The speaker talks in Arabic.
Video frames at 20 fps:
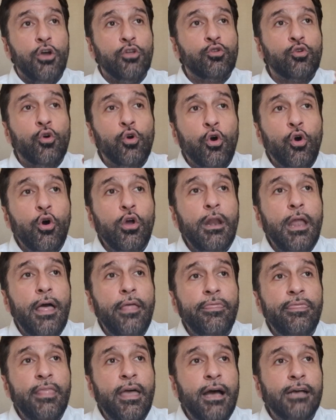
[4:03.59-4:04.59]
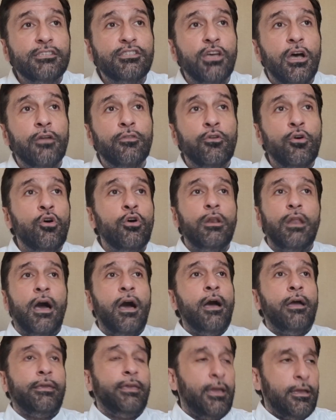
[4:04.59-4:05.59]
تقول هالناس هذول
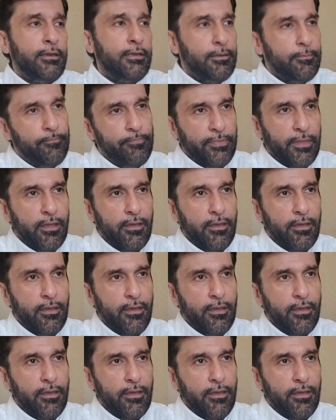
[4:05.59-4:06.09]
آه، يعني